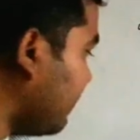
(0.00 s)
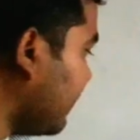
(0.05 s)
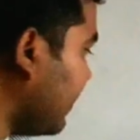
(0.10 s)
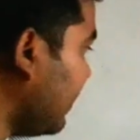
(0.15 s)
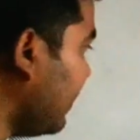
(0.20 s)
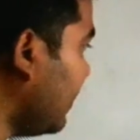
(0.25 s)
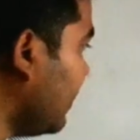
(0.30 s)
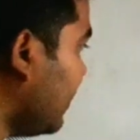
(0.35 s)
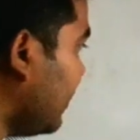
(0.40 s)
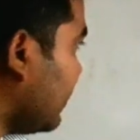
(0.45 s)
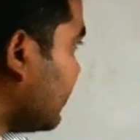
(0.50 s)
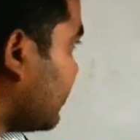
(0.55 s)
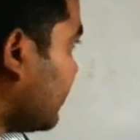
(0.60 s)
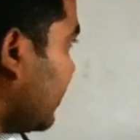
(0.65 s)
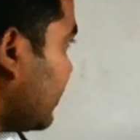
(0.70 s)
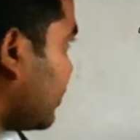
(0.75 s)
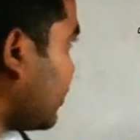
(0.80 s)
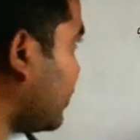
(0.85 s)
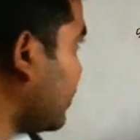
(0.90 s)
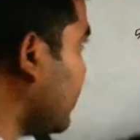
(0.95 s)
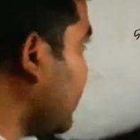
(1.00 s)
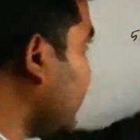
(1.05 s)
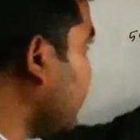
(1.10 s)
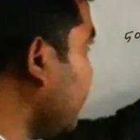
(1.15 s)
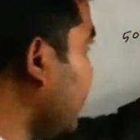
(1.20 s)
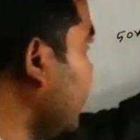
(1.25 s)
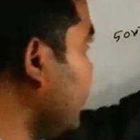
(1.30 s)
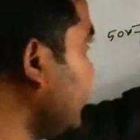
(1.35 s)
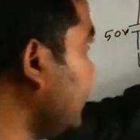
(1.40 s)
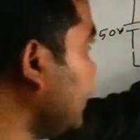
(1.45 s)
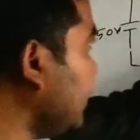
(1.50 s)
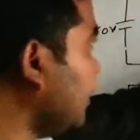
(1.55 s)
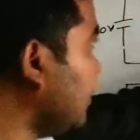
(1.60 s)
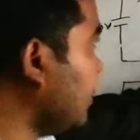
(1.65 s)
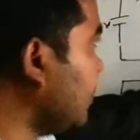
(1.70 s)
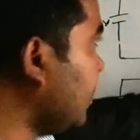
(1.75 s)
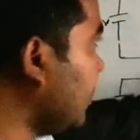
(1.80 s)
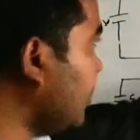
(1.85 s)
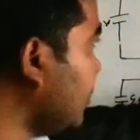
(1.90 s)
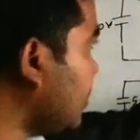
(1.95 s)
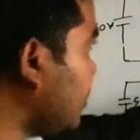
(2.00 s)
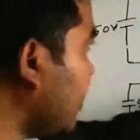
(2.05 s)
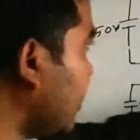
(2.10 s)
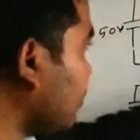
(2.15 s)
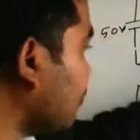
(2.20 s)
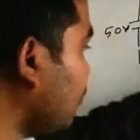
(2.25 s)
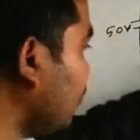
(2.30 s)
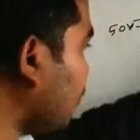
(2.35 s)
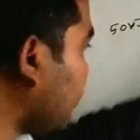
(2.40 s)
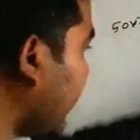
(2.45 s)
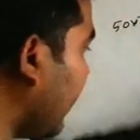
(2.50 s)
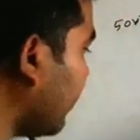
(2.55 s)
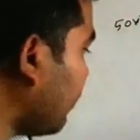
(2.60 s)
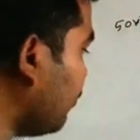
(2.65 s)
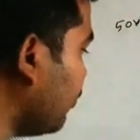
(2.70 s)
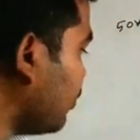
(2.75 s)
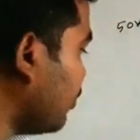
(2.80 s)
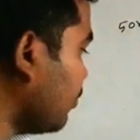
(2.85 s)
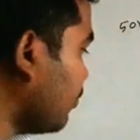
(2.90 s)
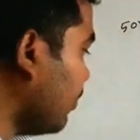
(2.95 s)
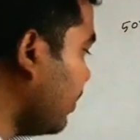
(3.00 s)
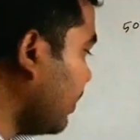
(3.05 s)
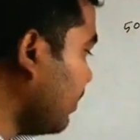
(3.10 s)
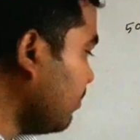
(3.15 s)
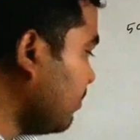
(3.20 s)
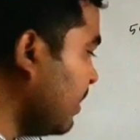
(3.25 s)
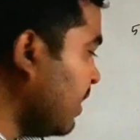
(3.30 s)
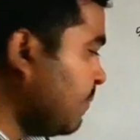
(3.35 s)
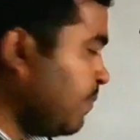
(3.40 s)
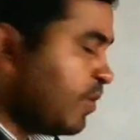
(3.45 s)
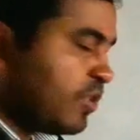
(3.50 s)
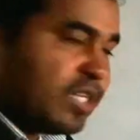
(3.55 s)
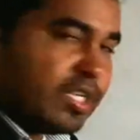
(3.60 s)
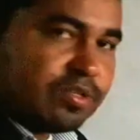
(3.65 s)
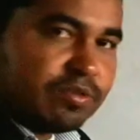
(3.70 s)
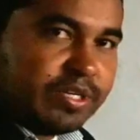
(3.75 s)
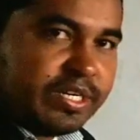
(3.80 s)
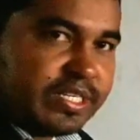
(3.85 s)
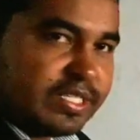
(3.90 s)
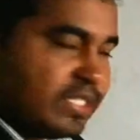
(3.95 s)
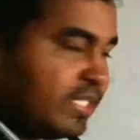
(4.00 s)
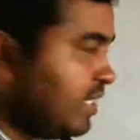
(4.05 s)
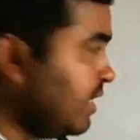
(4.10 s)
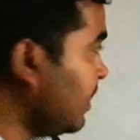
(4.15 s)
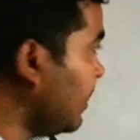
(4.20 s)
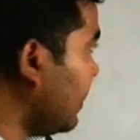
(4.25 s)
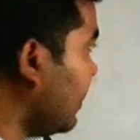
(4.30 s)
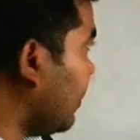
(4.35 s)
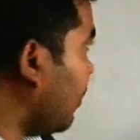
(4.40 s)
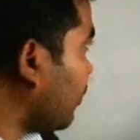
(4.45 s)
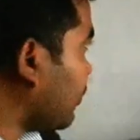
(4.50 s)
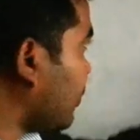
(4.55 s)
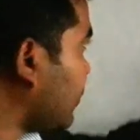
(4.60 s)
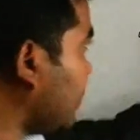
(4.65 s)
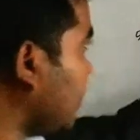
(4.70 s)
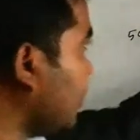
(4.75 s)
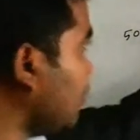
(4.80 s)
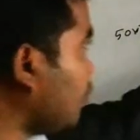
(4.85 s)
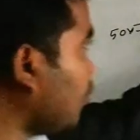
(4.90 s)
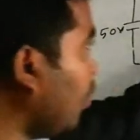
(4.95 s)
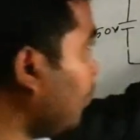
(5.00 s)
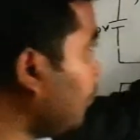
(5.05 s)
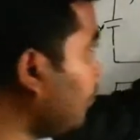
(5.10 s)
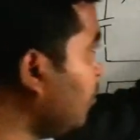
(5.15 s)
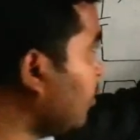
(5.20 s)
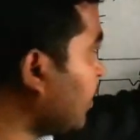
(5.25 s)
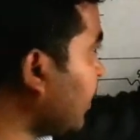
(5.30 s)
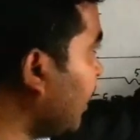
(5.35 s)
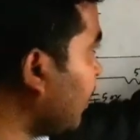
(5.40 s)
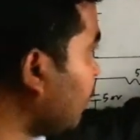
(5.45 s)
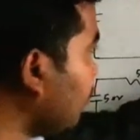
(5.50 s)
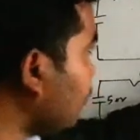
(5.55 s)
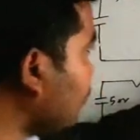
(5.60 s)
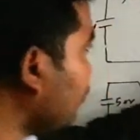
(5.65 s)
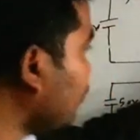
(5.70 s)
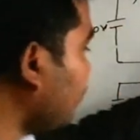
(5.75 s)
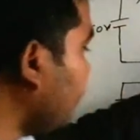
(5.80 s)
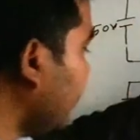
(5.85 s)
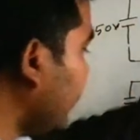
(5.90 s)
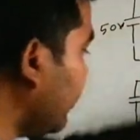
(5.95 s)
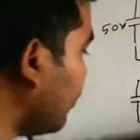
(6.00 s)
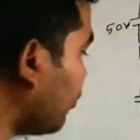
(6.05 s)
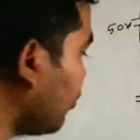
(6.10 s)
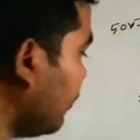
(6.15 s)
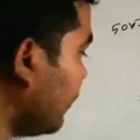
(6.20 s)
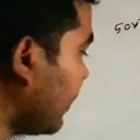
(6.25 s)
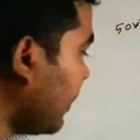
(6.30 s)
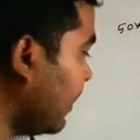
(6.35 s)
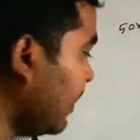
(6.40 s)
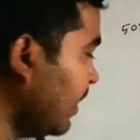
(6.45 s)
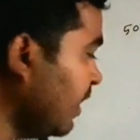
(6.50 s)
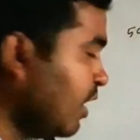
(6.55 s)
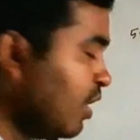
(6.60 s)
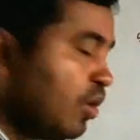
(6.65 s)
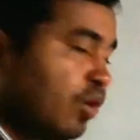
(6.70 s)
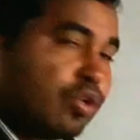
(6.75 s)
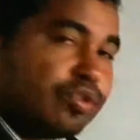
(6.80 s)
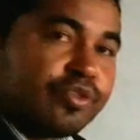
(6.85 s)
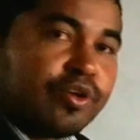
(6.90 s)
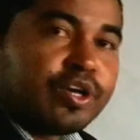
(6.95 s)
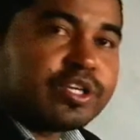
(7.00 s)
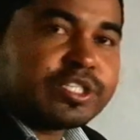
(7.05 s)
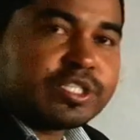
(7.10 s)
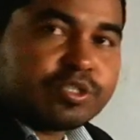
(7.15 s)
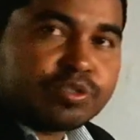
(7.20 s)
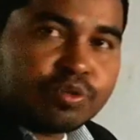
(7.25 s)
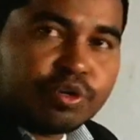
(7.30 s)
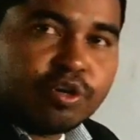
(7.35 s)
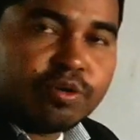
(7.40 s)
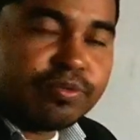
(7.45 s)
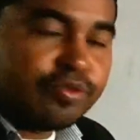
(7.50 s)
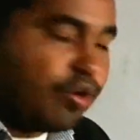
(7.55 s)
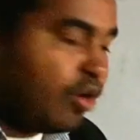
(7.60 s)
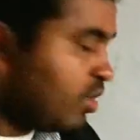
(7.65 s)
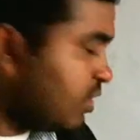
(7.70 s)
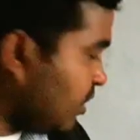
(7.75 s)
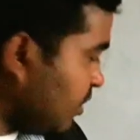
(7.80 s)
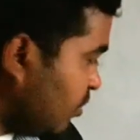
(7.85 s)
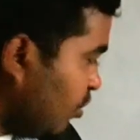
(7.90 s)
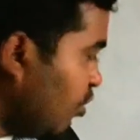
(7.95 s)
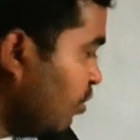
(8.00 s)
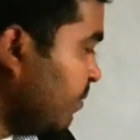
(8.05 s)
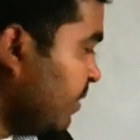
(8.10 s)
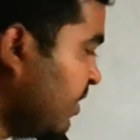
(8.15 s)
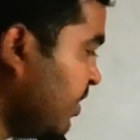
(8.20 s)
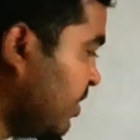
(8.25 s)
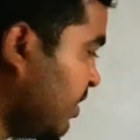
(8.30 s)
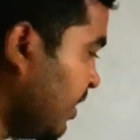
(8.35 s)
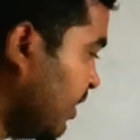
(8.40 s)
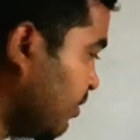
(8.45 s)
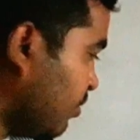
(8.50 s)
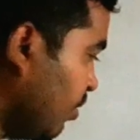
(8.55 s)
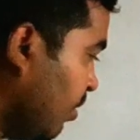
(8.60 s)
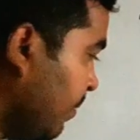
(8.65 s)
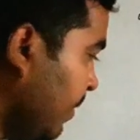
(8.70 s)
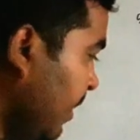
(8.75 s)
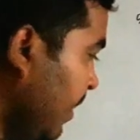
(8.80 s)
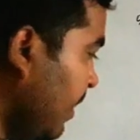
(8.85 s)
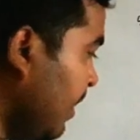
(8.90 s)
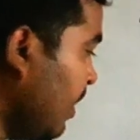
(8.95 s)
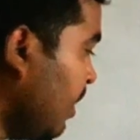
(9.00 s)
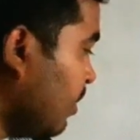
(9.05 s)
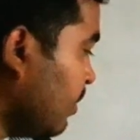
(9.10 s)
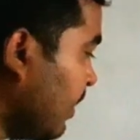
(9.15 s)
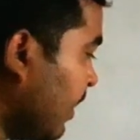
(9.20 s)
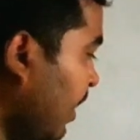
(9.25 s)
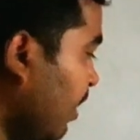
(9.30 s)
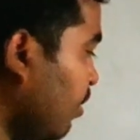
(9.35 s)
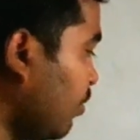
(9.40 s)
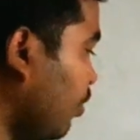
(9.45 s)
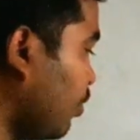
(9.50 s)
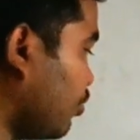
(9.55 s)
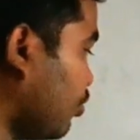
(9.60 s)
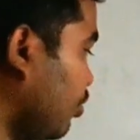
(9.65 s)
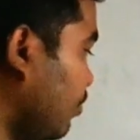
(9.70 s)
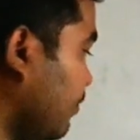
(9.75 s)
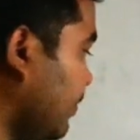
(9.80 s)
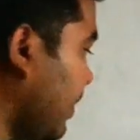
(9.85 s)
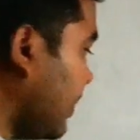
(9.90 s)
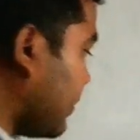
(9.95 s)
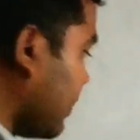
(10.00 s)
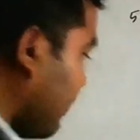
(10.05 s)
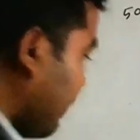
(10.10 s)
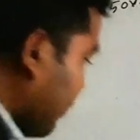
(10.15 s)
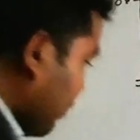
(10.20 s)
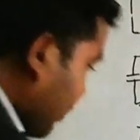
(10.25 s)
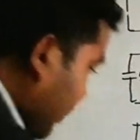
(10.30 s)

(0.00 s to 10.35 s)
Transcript: আমরা জাস্ট এই রেজিস্ট্যান্সগুলো ক্যালকুলেশন করে কিন্তু এই পর্যায়ে চলে আসছি অর্থাৎ এই সবগুলো ক্যালকুলেশন করলে এরকম এখানে দশ দশ ওহম রেজিস্ট্যান্স হবে এখানে দশ ওহম জাস্ট আমরা